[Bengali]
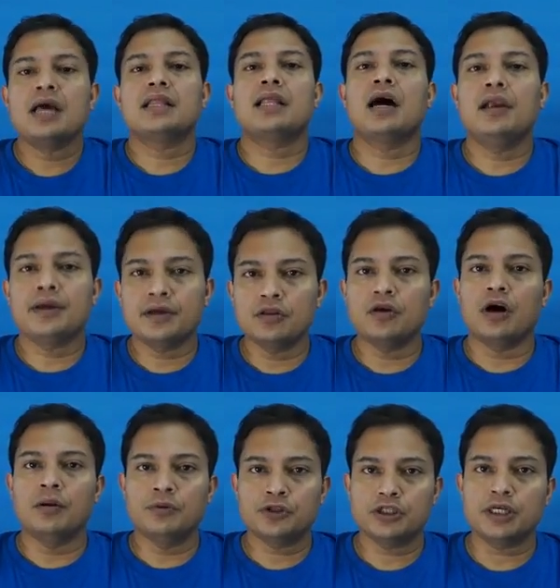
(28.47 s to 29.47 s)
তাহলে কিন্তু
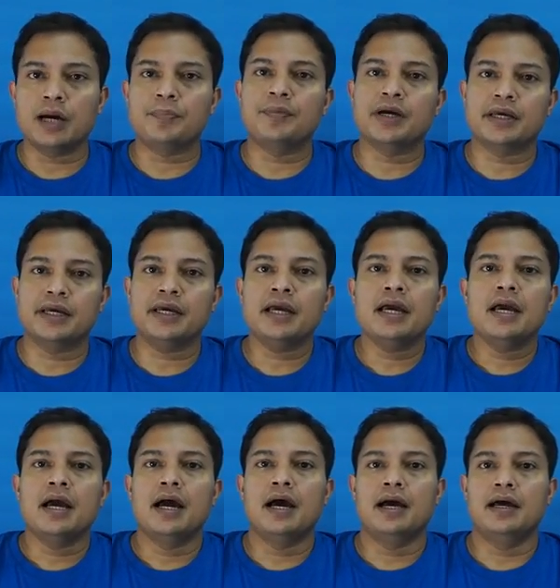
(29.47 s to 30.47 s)
অবশ্যই আপনাকে
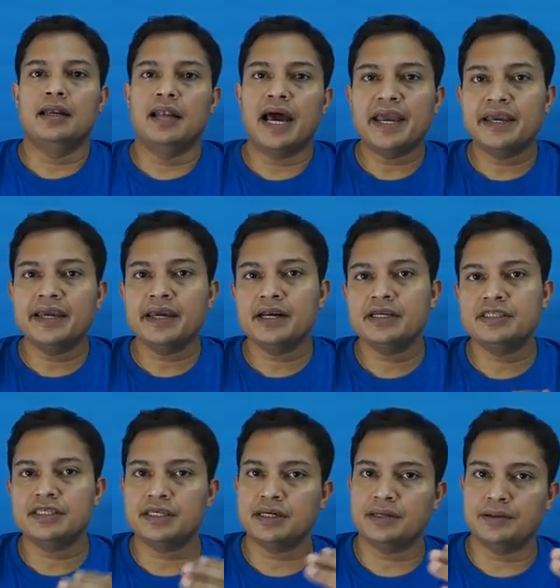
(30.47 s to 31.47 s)
লাইকের
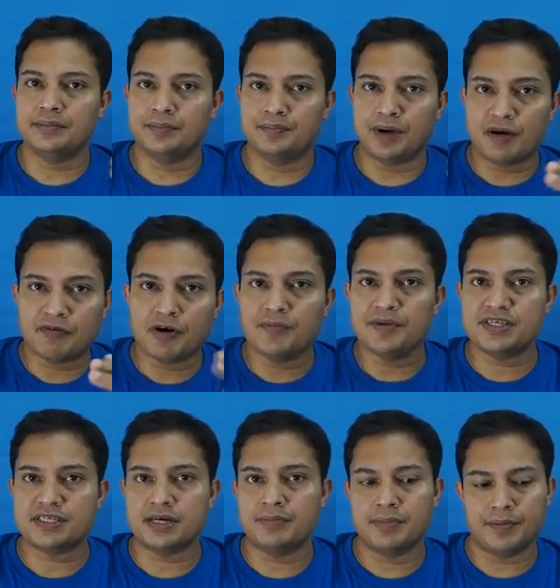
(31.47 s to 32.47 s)
যে
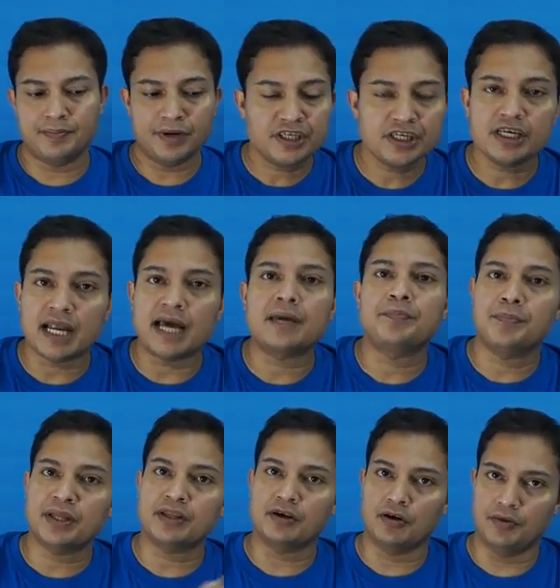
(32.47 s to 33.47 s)
পারফরমেন্সটা বা বেশি লাইক
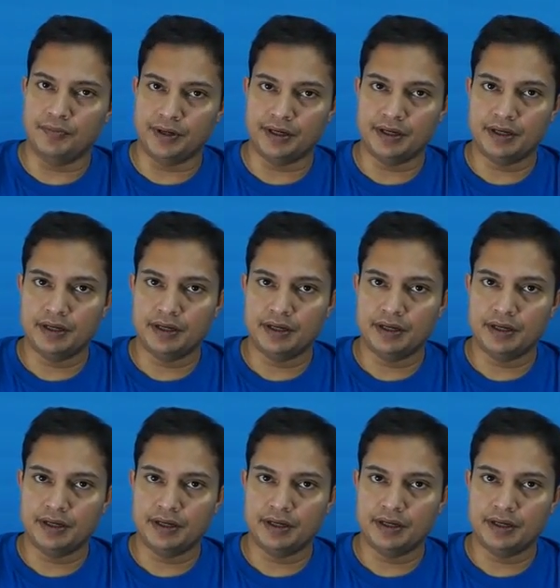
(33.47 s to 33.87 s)
পেতে হবে